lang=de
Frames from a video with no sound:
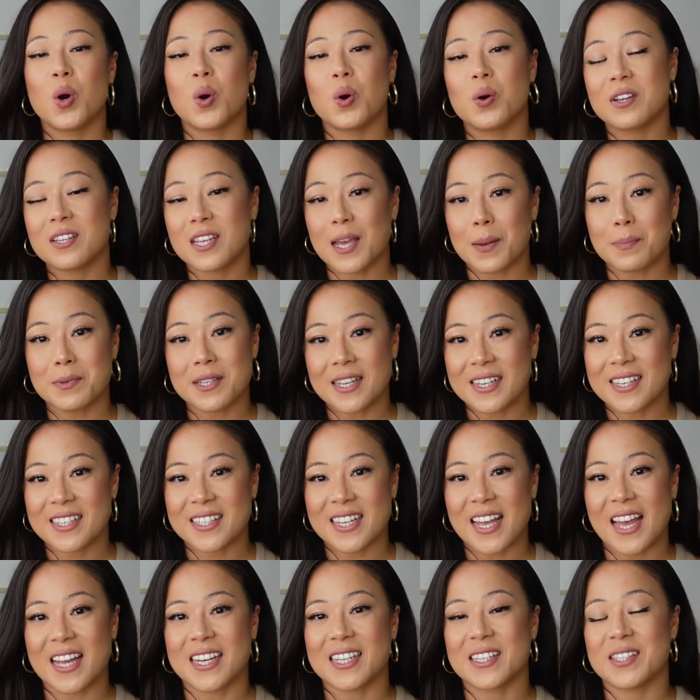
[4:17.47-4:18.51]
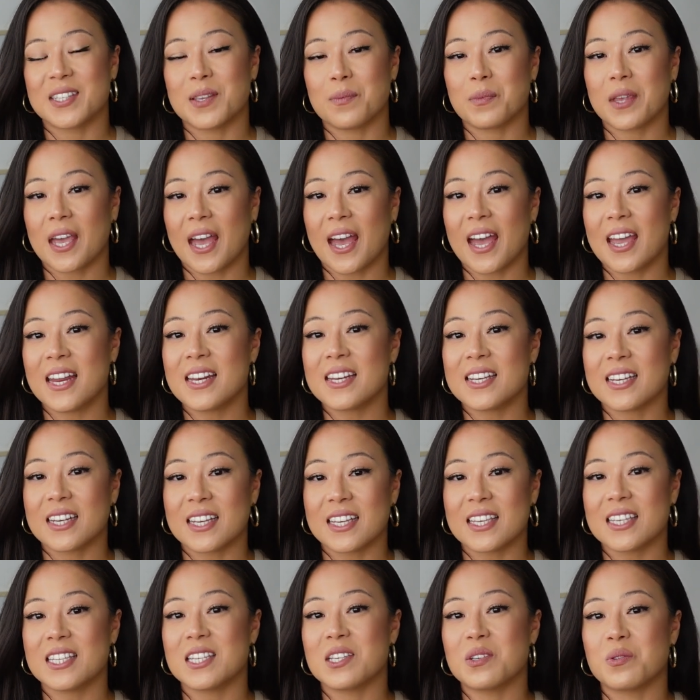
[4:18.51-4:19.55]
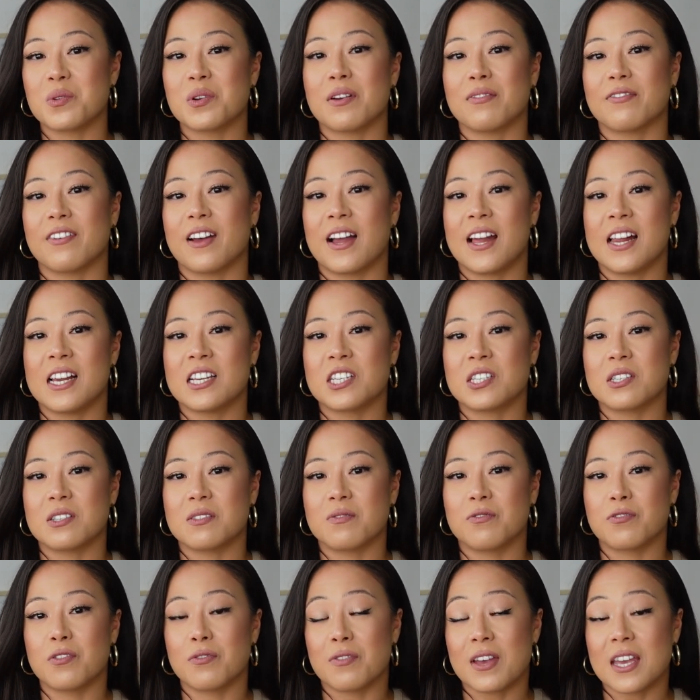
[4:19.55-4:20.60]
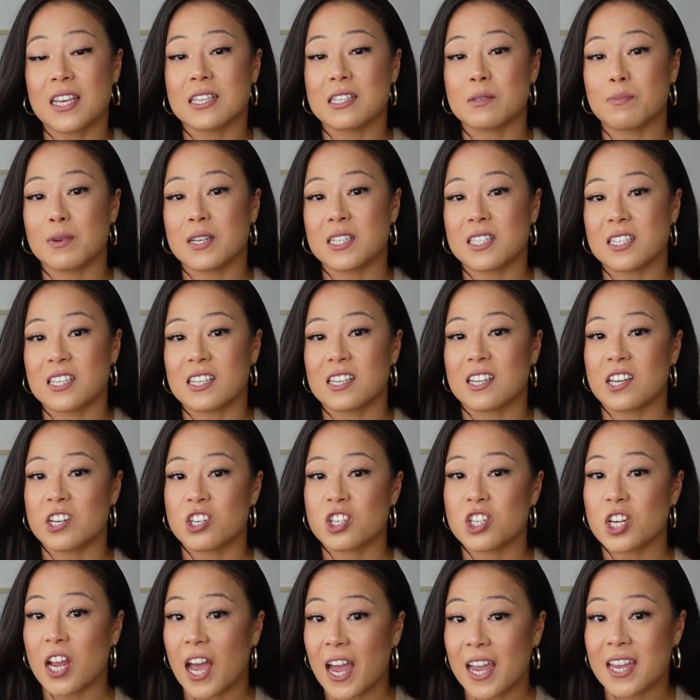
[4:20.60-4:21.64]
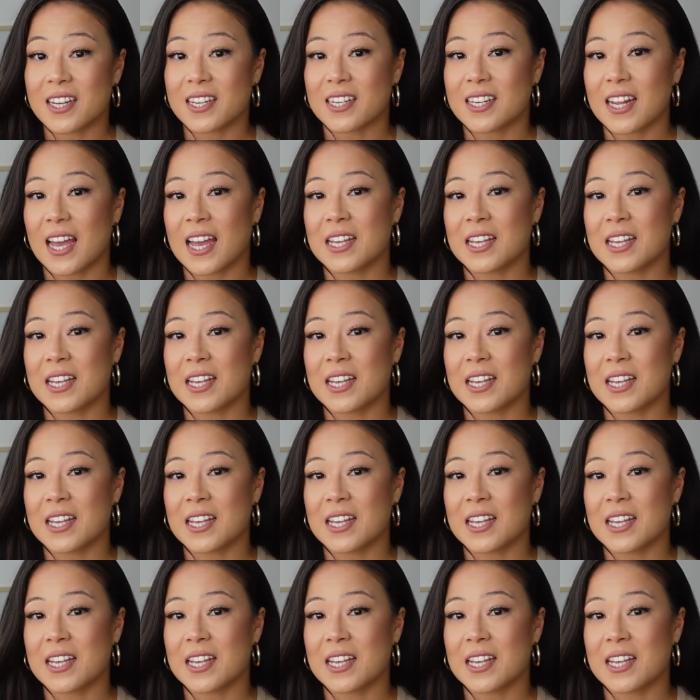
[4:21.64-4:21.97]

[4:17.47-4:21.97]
Und ich habe es ja gesagt, es gibt kein richtig oder falsch, für welches man sich entscheidet.